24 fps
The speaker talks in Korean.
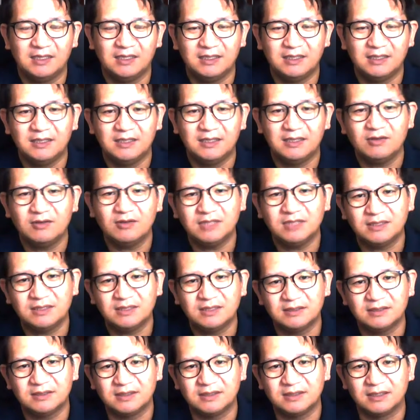이
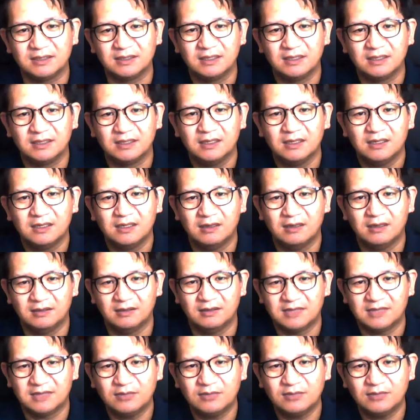형제들은 어,
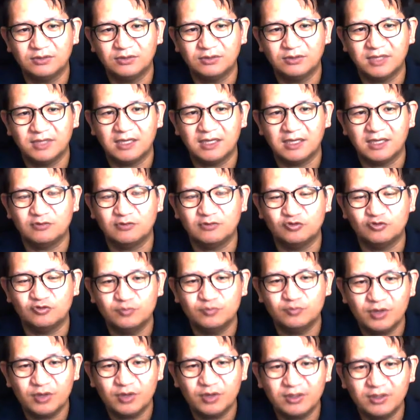사도들에게
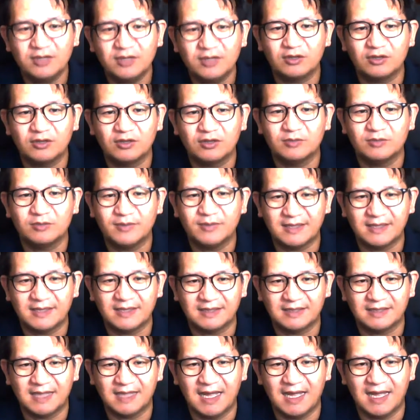유명히 여김을
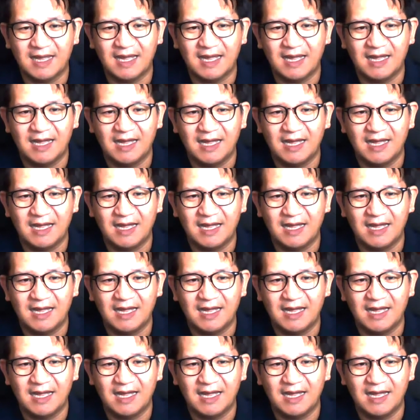받았다.